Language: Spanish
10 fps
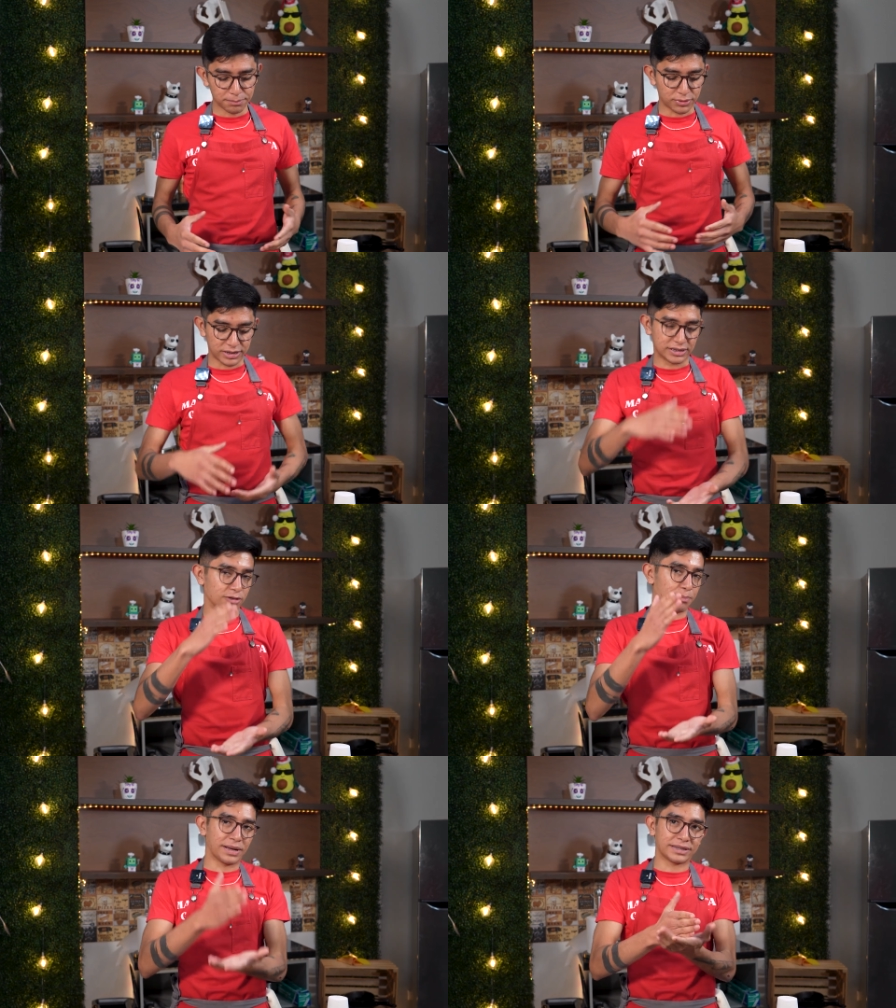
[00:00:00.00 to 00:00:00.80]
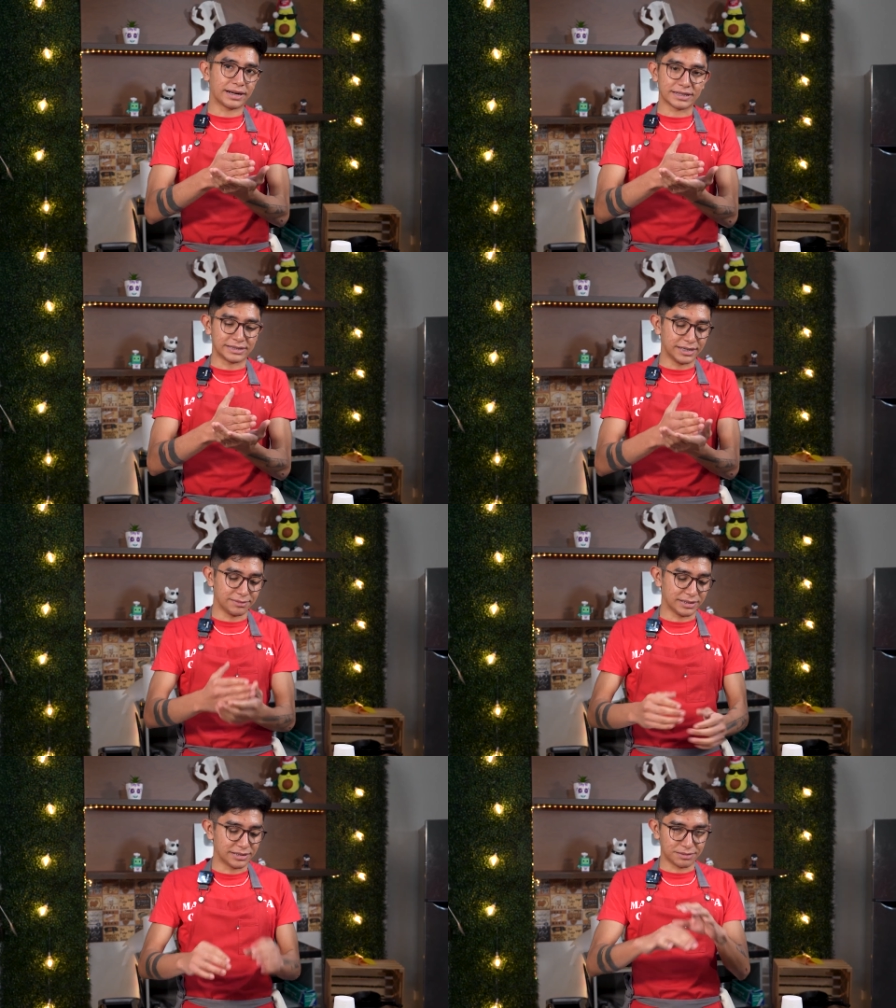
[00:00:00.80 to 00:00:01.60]
porque si lo parten recién
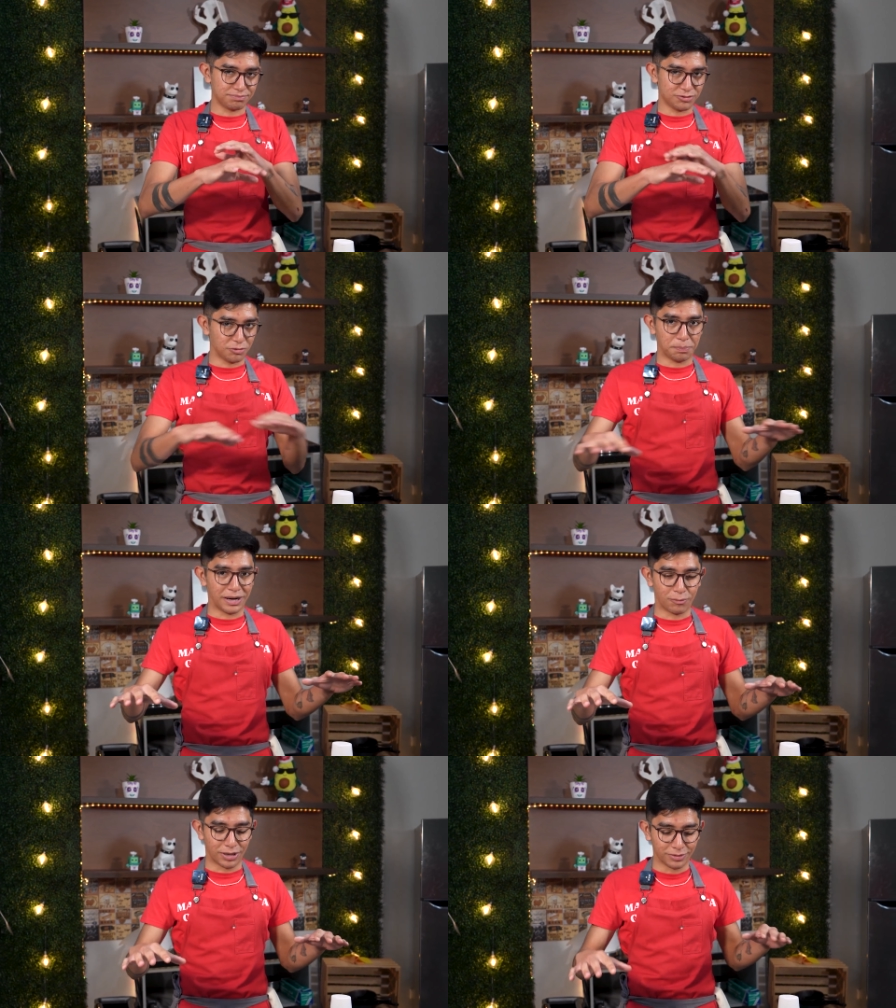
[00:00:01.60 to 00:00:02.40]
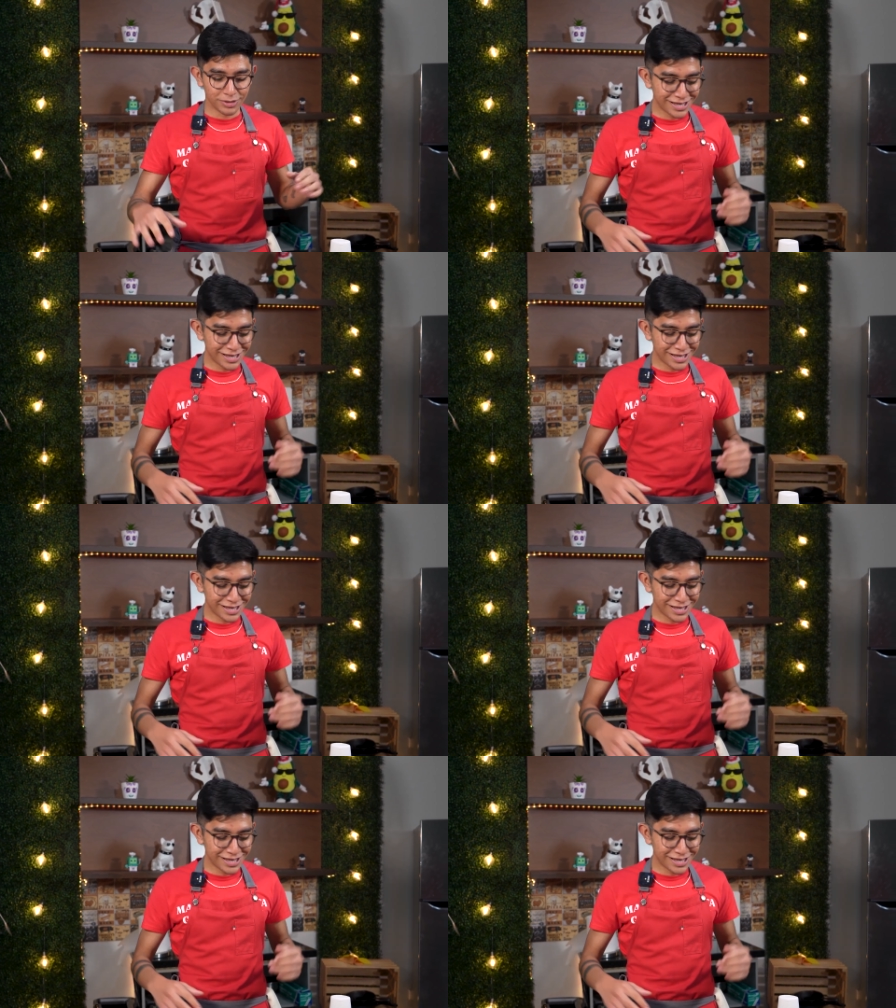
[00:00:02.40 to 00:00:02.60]
va a estar súper aguado.